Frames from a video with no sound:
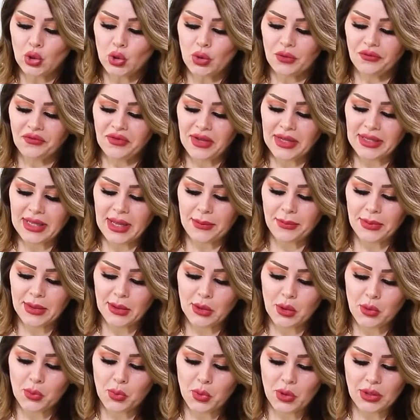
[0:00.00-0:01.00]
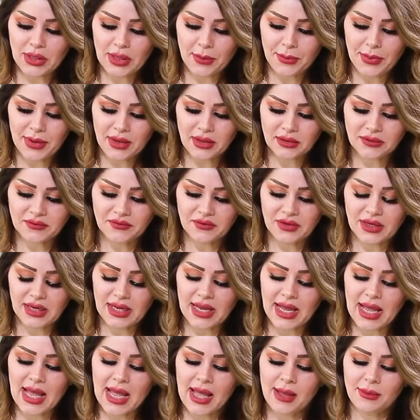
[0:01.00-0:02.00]
توفي نابليون بونابرت في
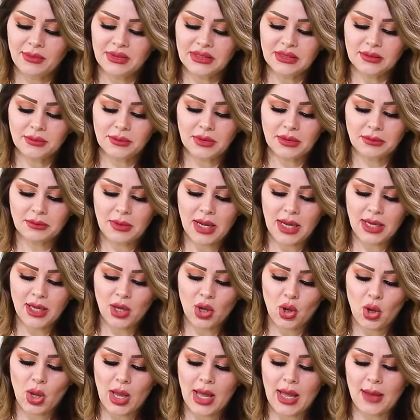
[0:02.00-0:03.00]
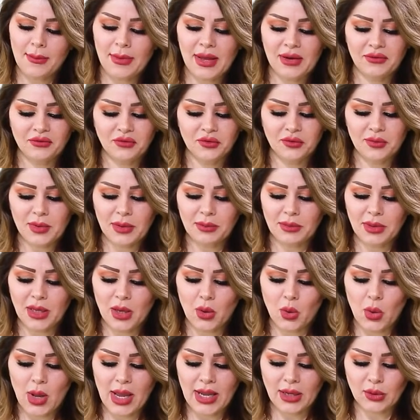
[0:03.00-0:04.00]
الخامس من مايو عام
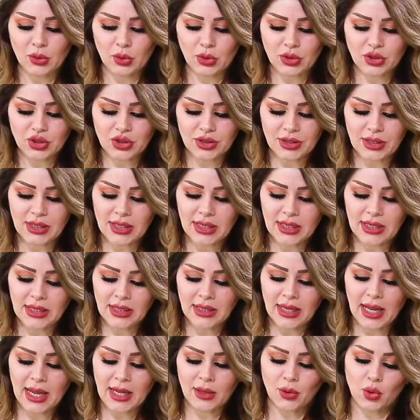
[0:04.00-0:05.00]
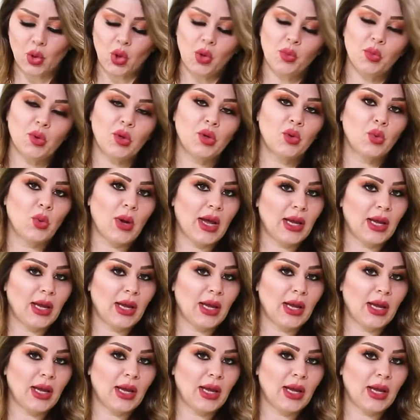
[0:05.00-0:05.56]
1821 عن عمر